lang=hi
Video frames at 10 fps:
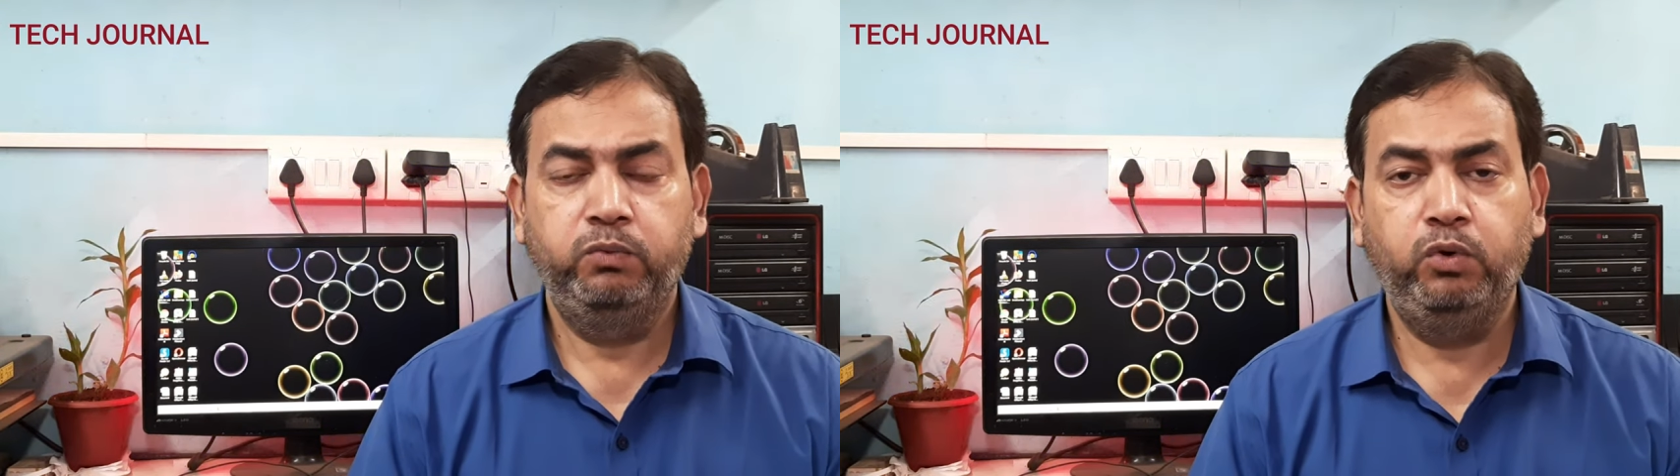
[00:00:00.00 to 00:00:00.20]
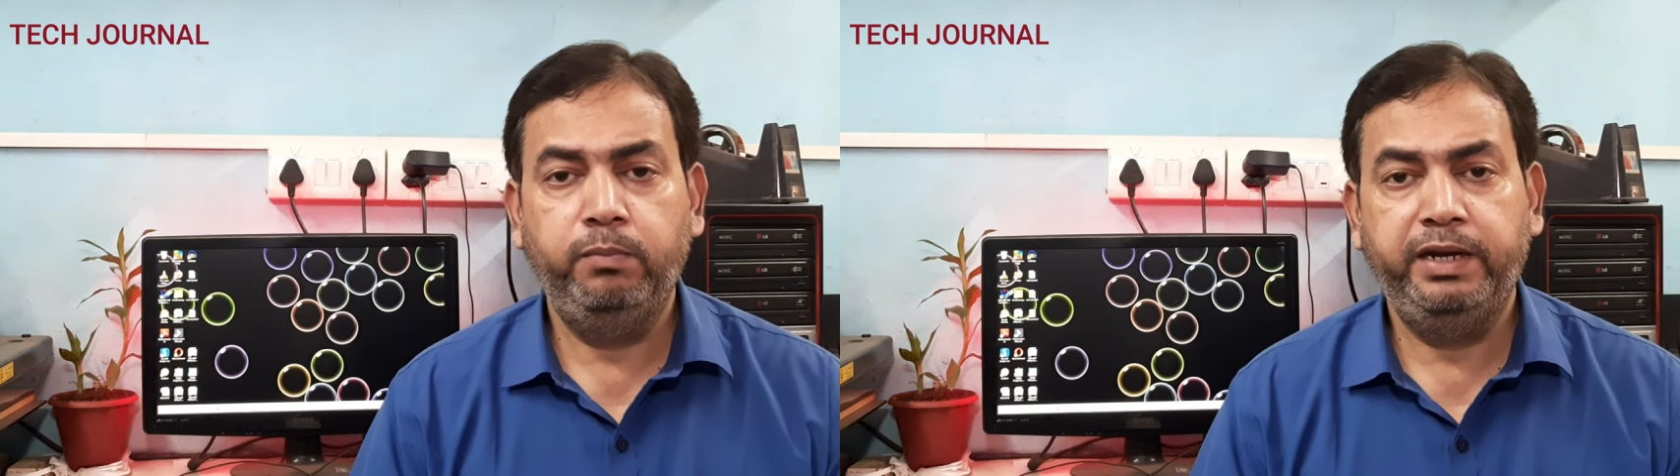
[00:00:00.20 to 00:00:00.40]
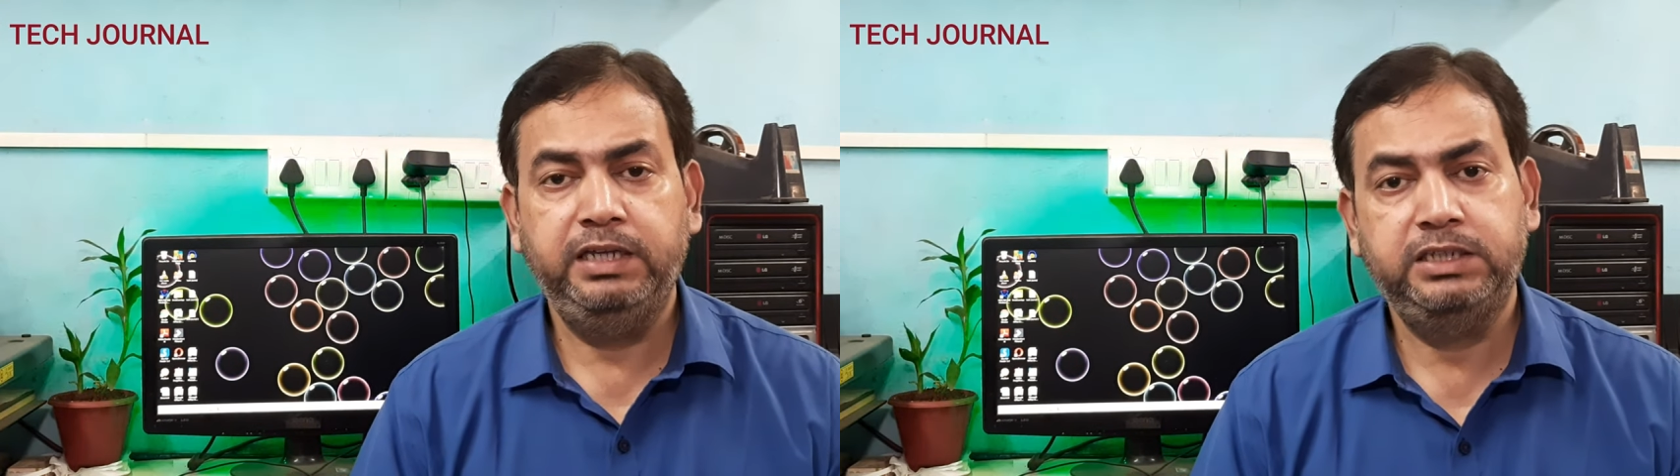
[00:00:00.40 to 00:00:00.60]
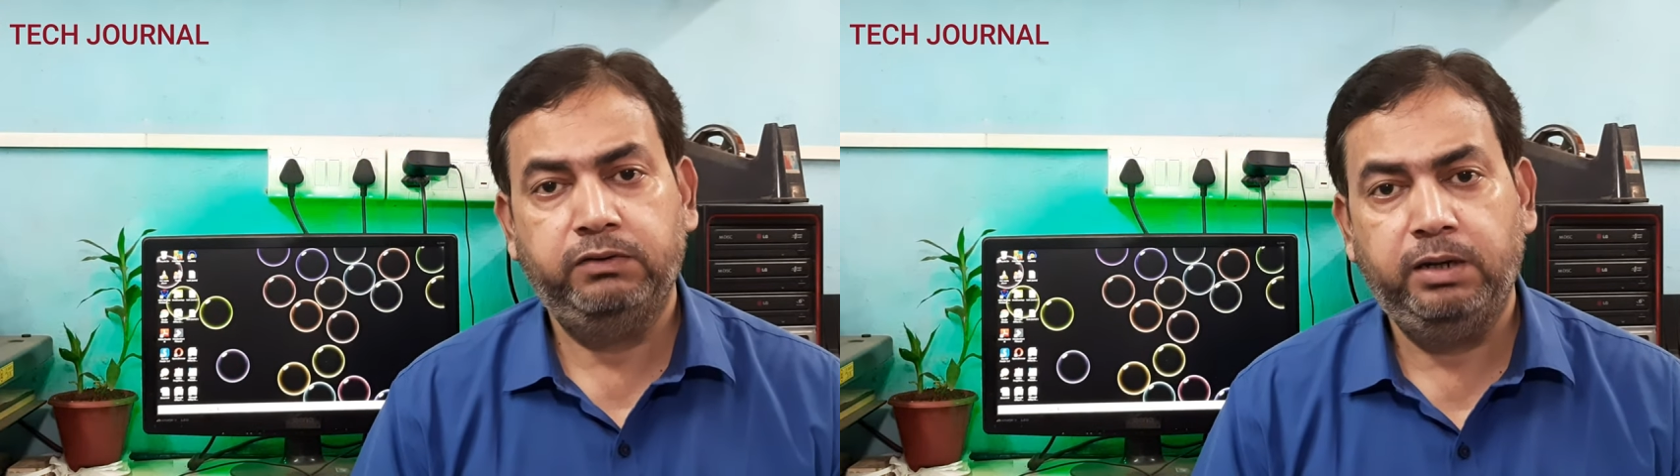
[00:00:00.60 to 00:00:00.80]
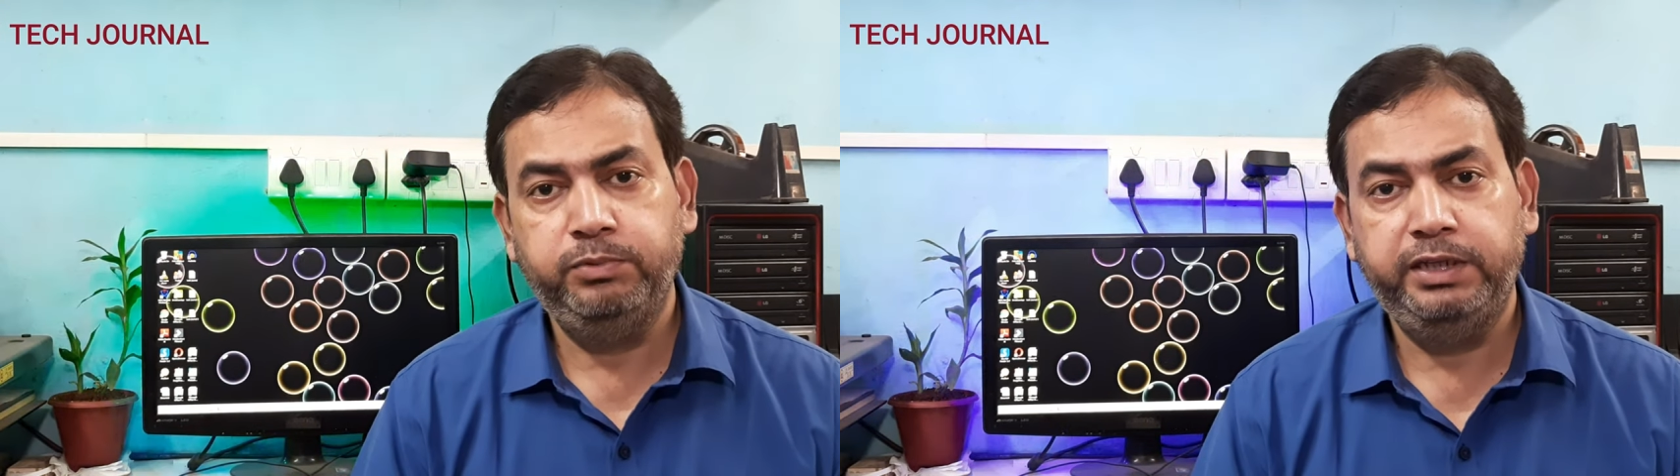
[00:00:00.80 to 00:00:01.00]
वो मैंने
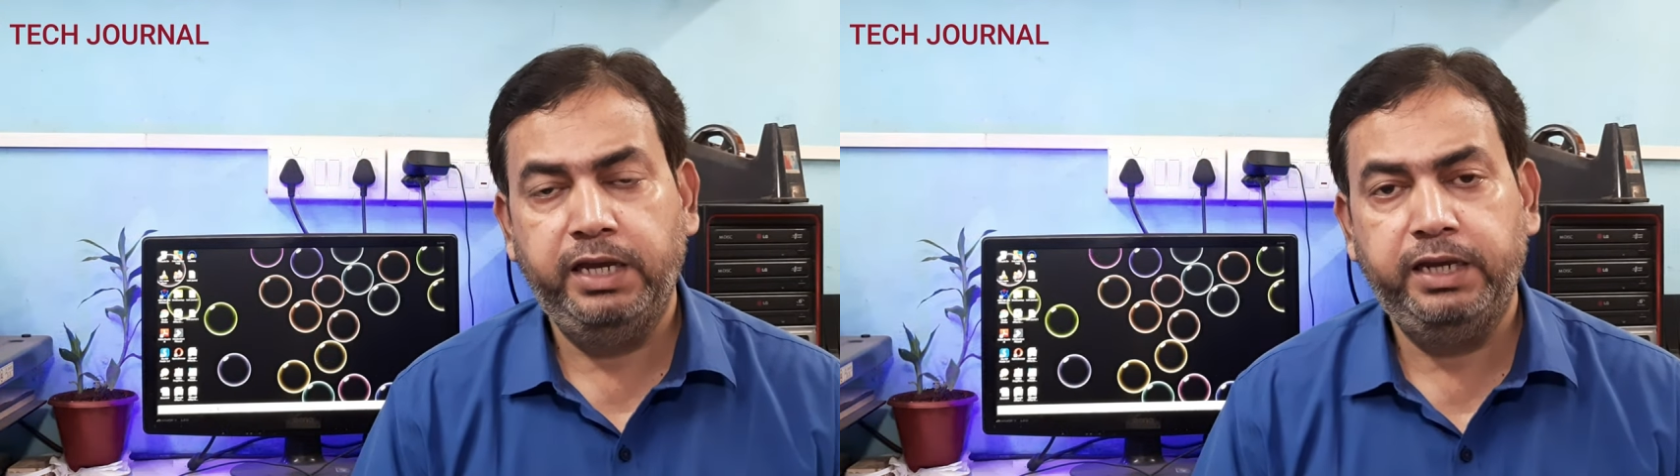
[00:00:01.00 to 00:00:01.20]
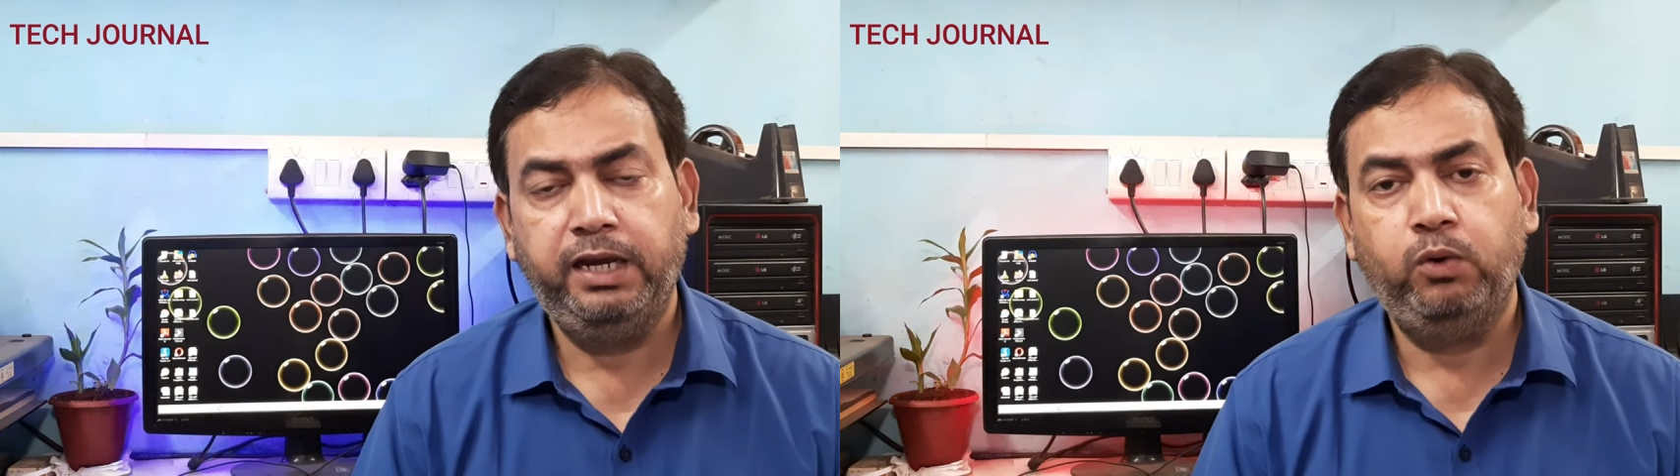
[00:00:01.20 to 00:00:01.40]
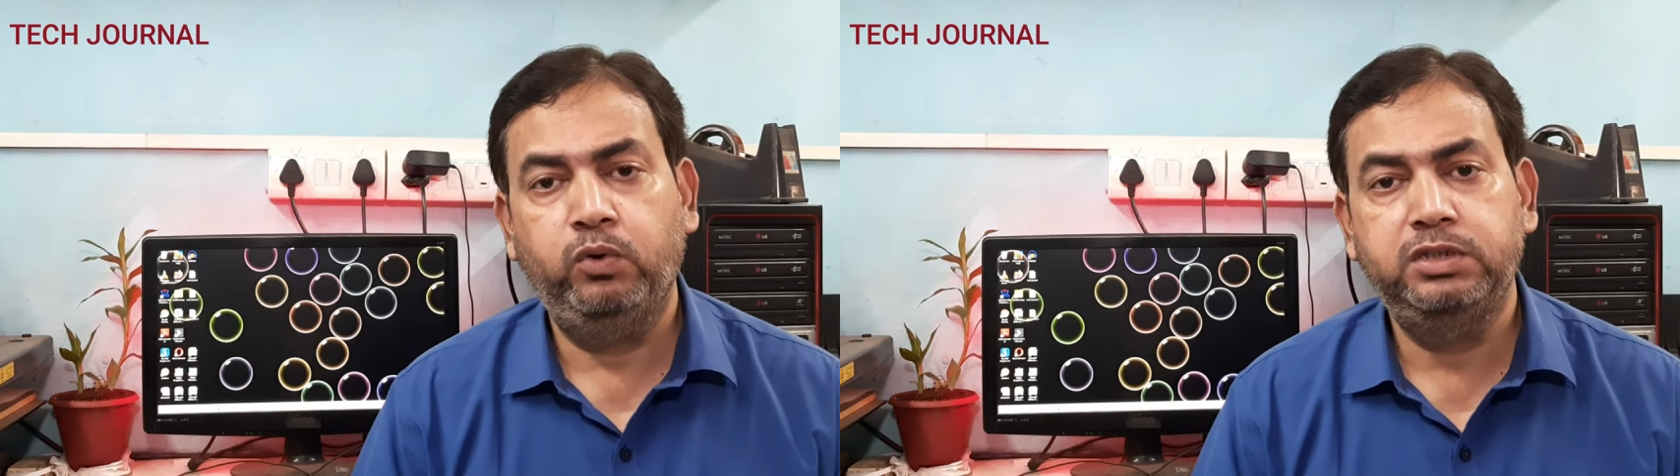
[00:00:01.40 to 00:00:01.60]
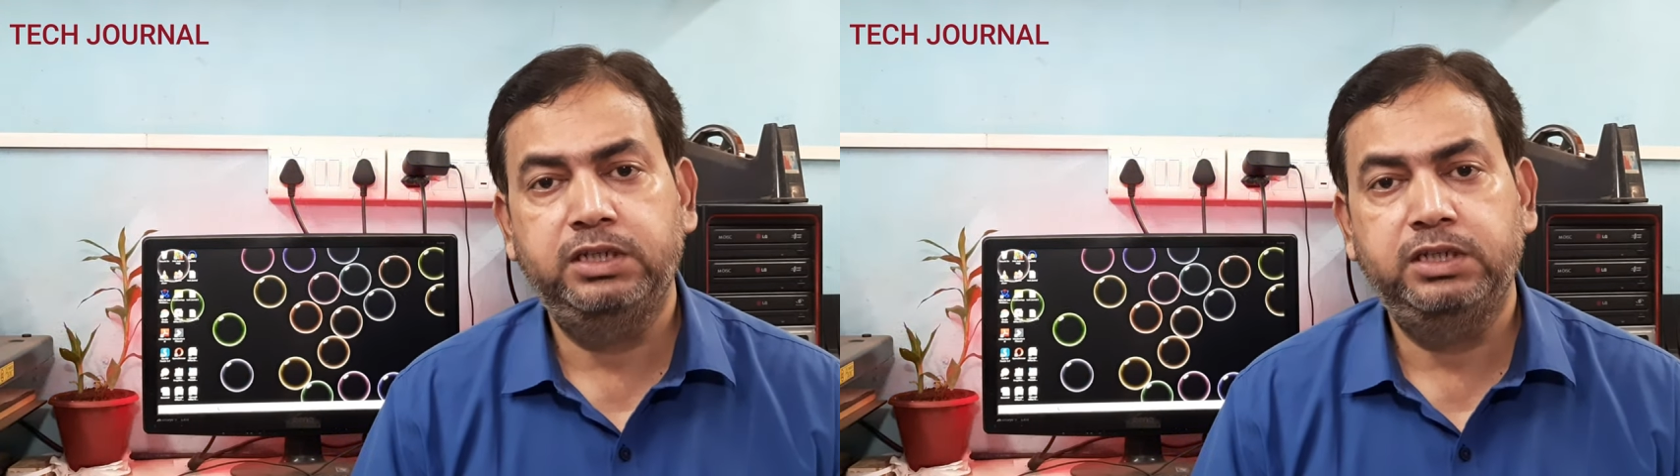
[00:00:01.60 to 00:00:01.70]
जवाब दिए हैं कि कौन